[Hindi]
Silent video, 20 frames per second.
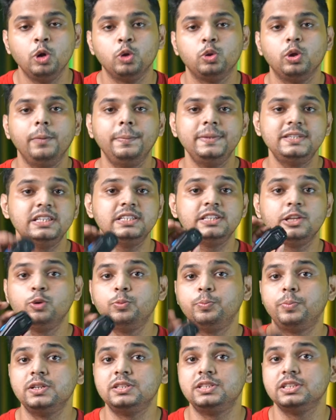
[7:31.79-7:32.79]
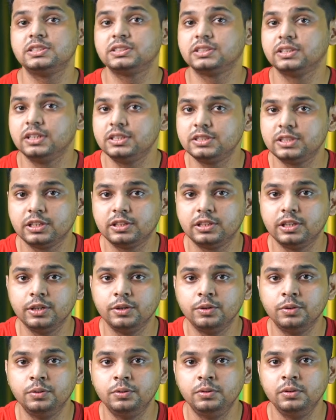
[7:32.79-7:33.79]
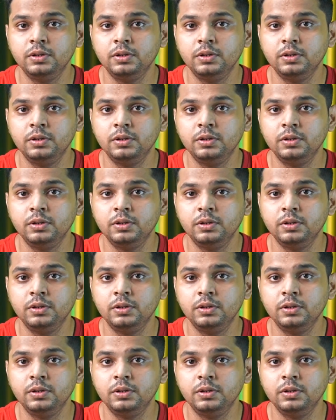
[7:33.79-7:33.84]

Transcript: तो आप इसे जरूर परचेस कर सकते हो